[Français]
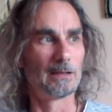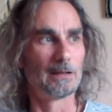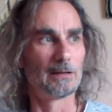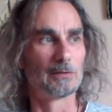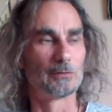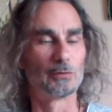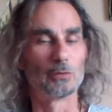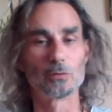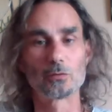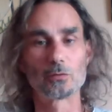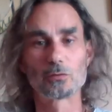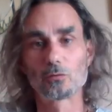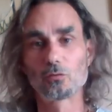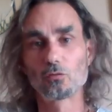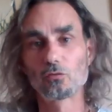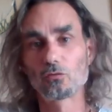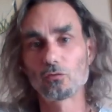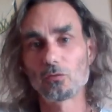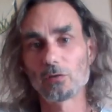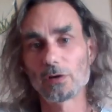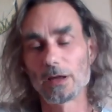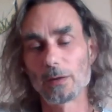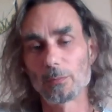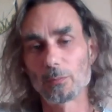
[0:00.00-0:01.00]
Donc
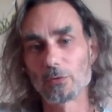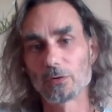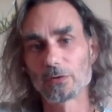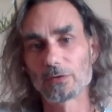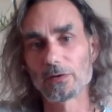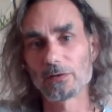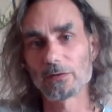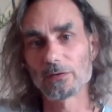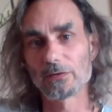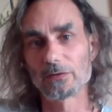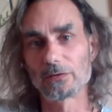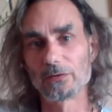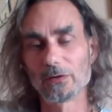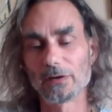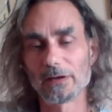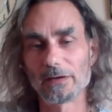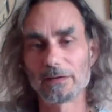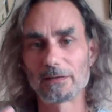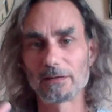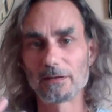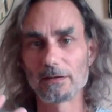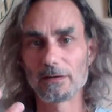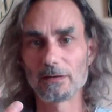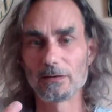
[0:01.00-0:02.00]
toujours l'importance de
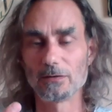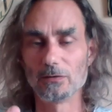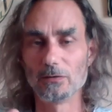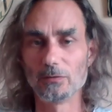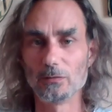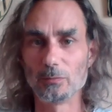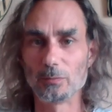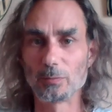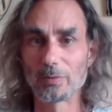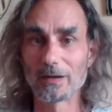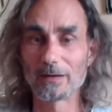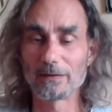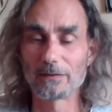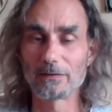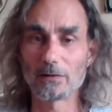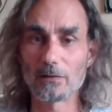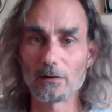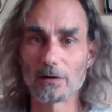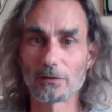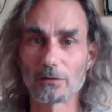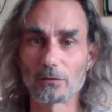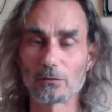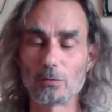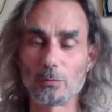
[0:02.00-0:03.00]
rester euh,
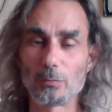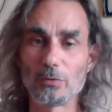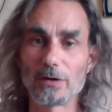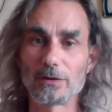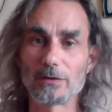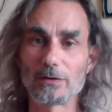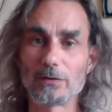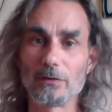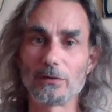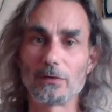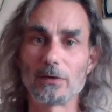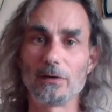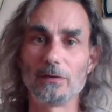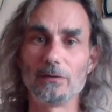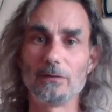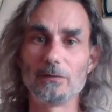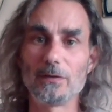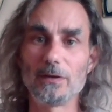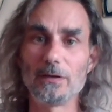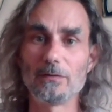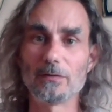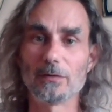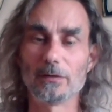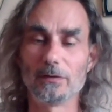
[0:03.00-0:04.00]
présent à ce qu'on peut être en train de
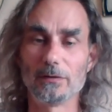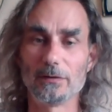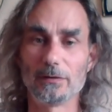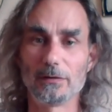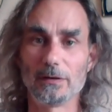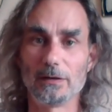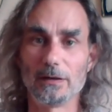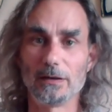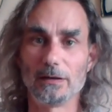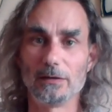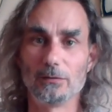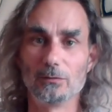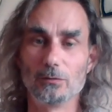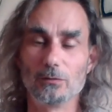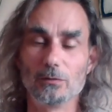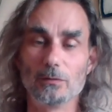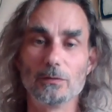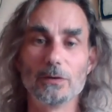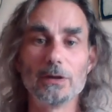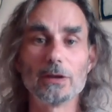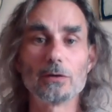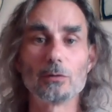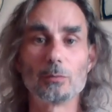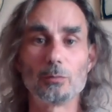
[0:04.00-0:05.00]
vivre et de
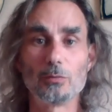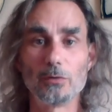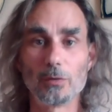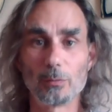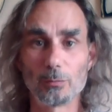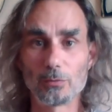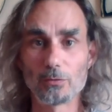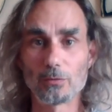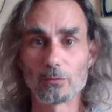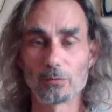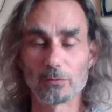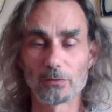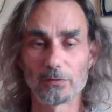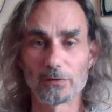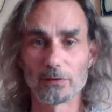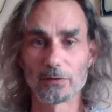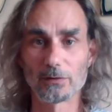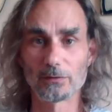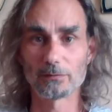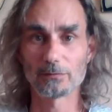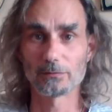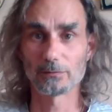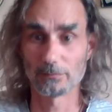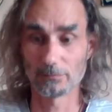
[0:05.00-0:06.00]
devenir de plus en plus
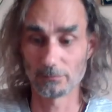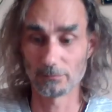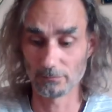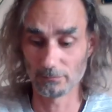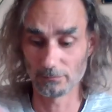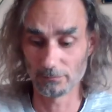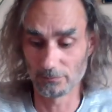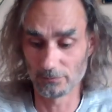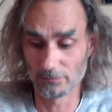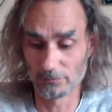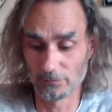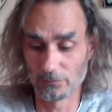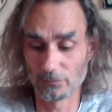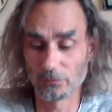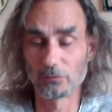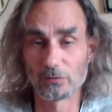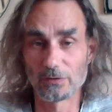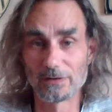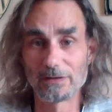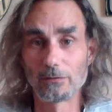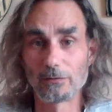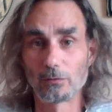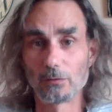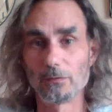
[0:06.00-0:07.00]
conscient de ce
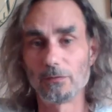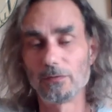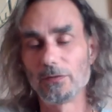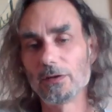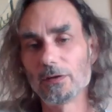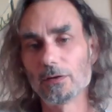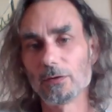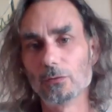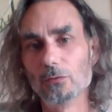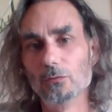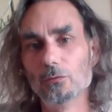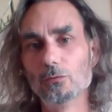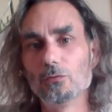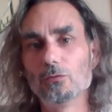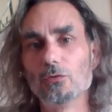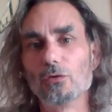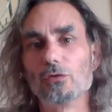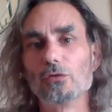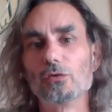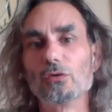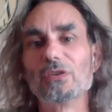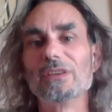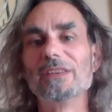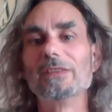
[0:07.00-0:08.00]
qui se vit en nous, de
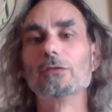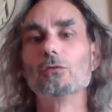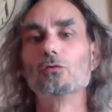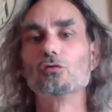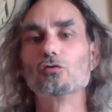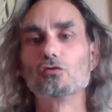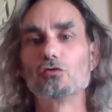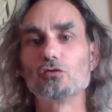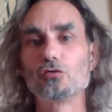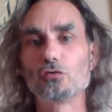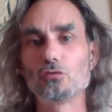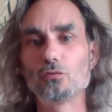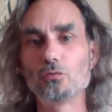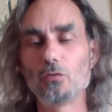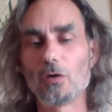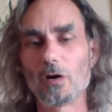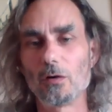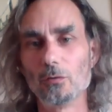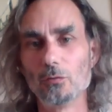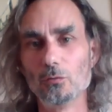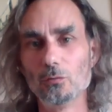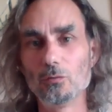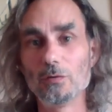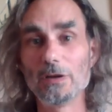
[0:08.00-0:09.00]
ce qui se joue
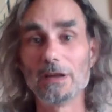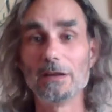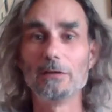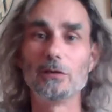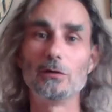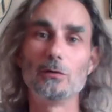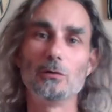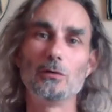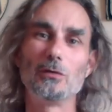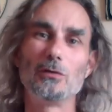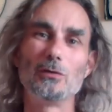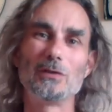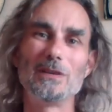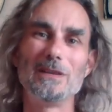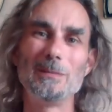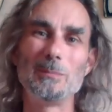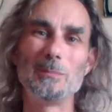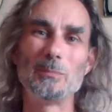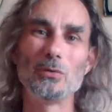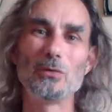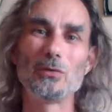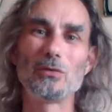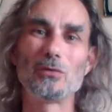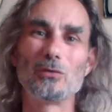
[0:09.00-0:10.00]
en nous et de ce qui
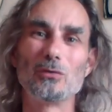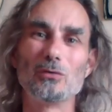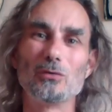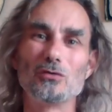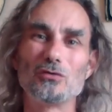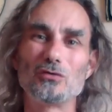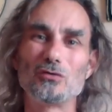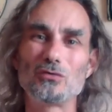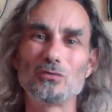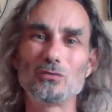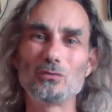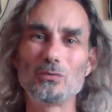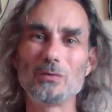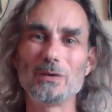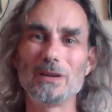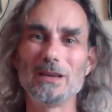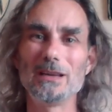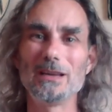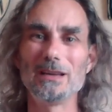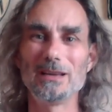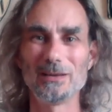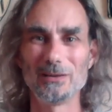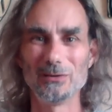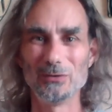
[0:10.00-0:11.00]
peut se
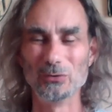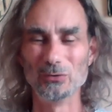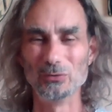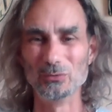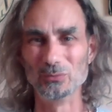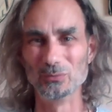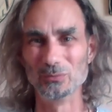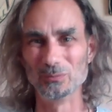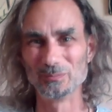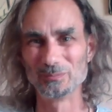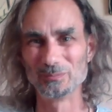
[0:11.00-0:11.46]
jouer de nous.